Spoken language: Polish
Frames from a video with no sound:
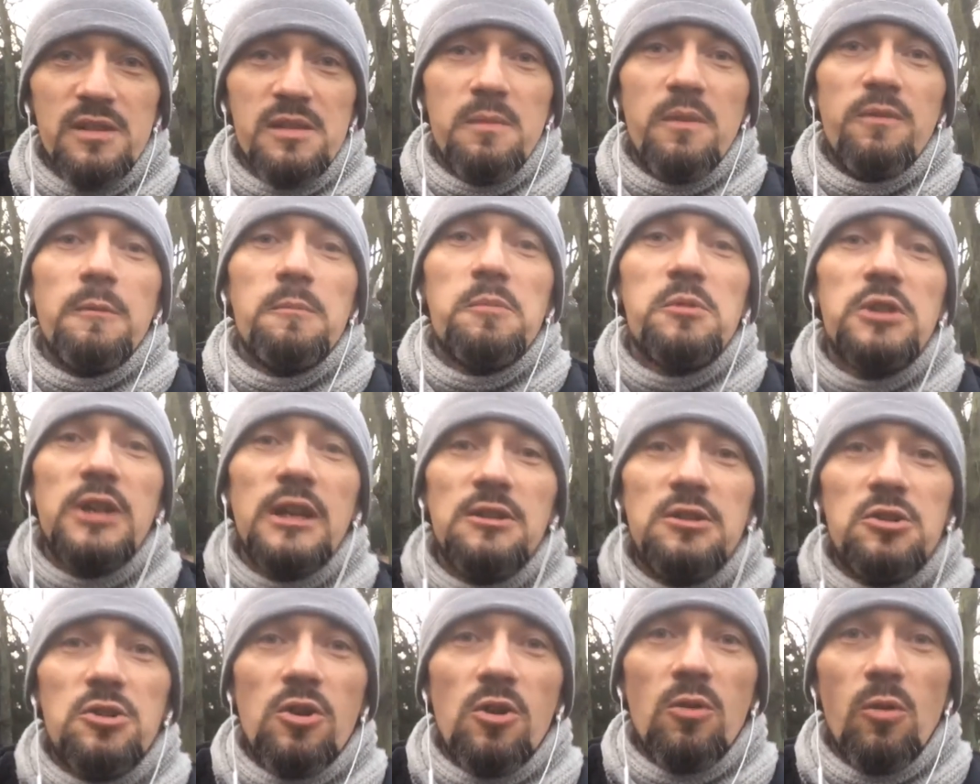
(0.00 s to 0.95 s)
żeby
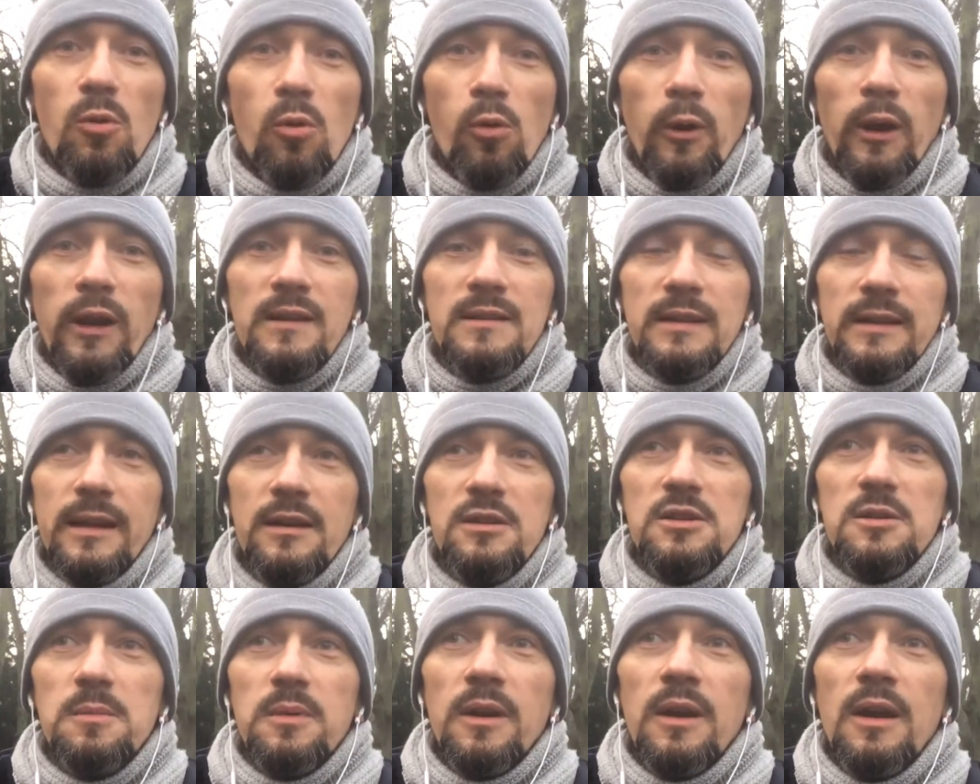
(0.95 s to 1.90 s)
wyprzedzić konkurencję, tak
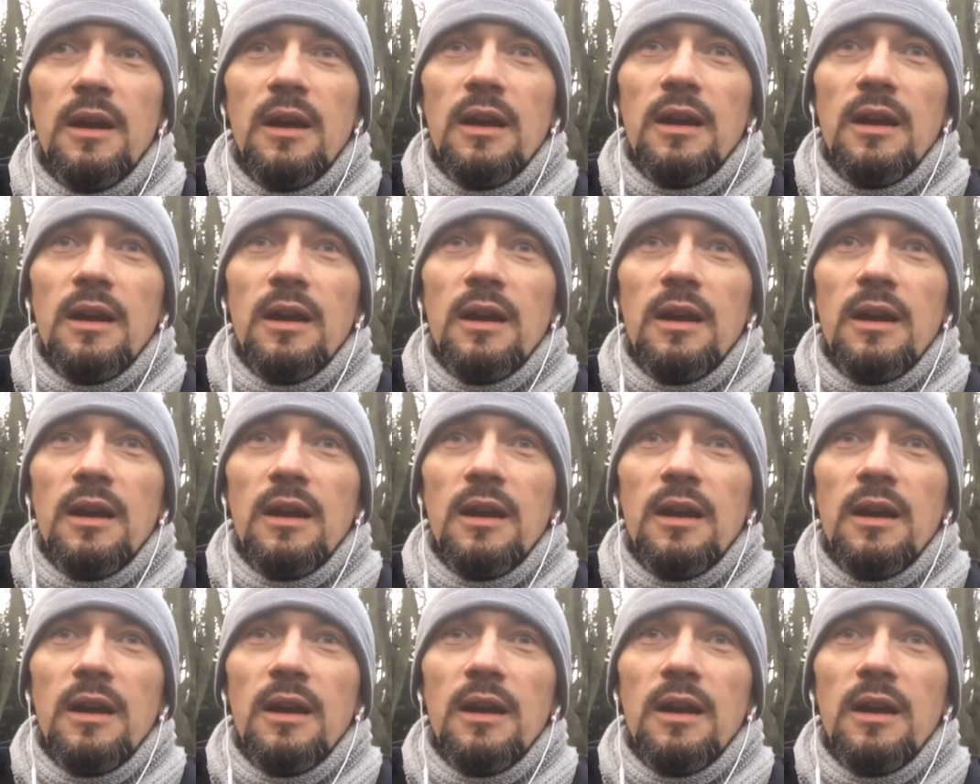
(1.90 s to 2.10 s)
żeby